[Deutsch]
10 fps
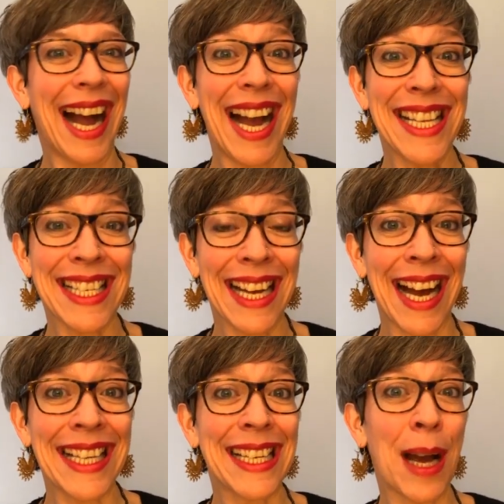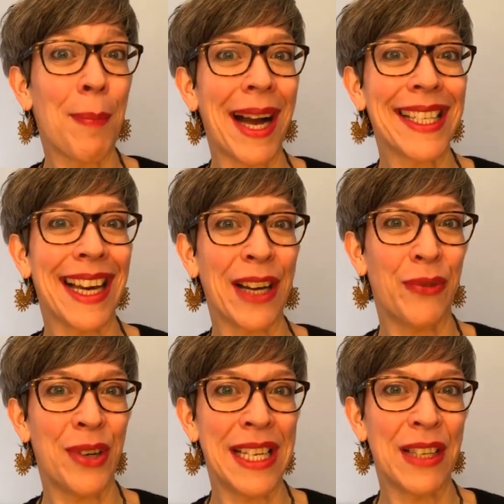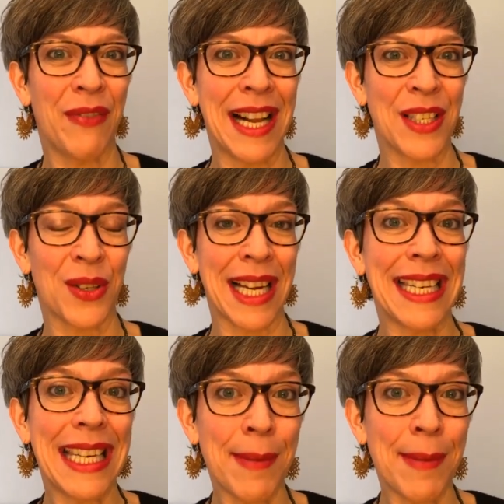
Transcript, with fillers: einzigartiger Beitrag für diese Welt zu sein.